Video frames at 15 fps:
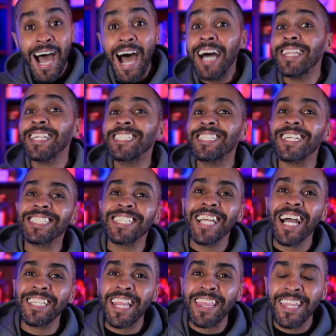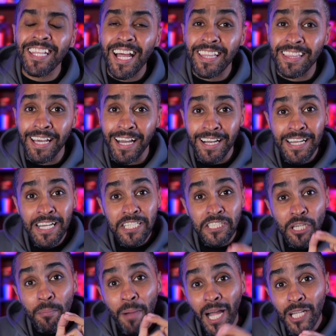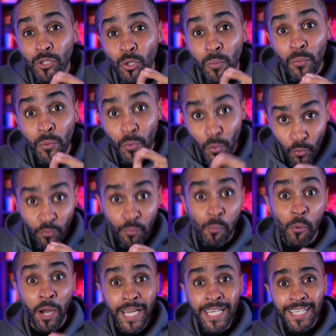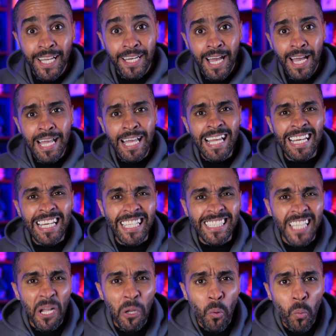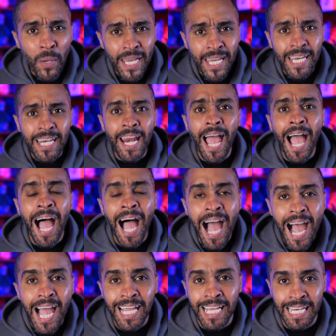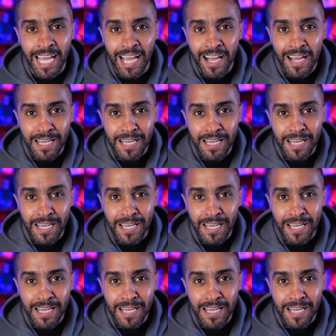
هذه الشخصيات الثلاثة جمعتهم ظروف معينة لتكوين عائلة